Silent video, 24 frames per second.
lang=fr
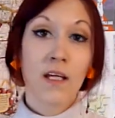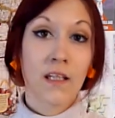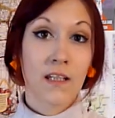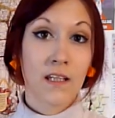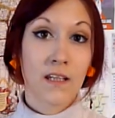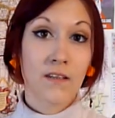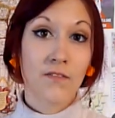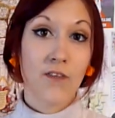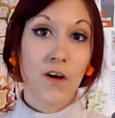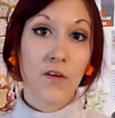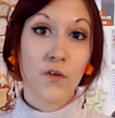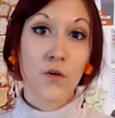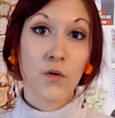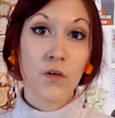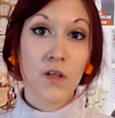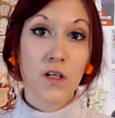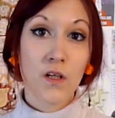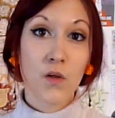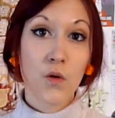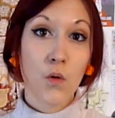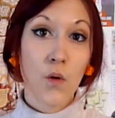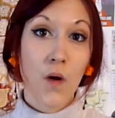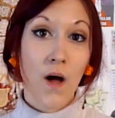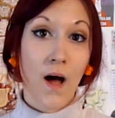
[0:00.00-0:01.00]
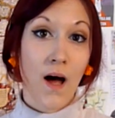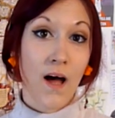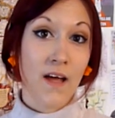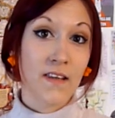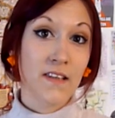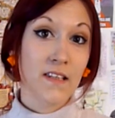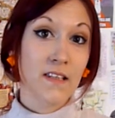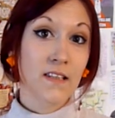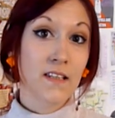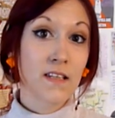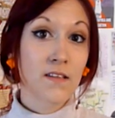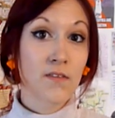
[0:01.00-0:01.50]
qui va donner lieu à
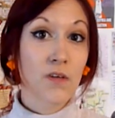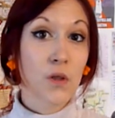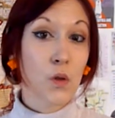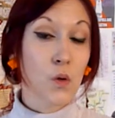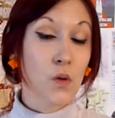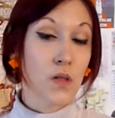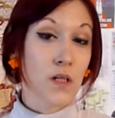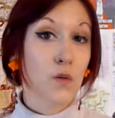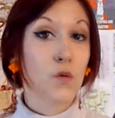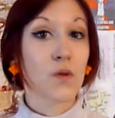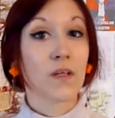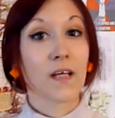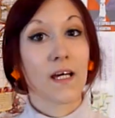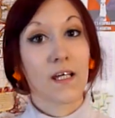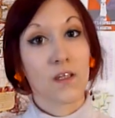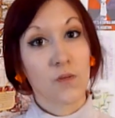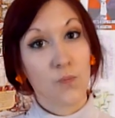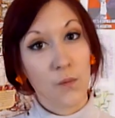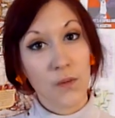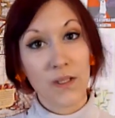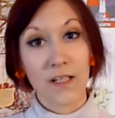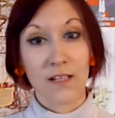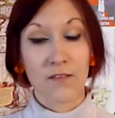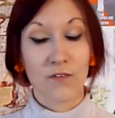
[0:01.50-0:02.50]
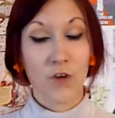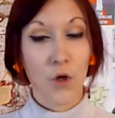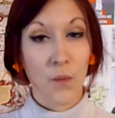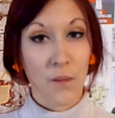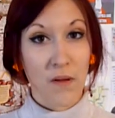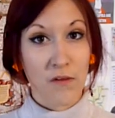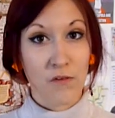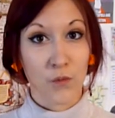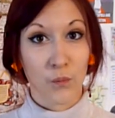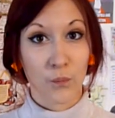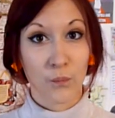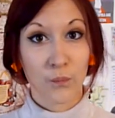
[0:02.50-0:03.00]
des difficultés de traitement de
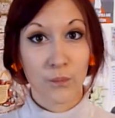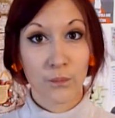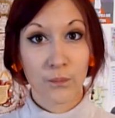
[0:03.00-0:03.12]
l'information.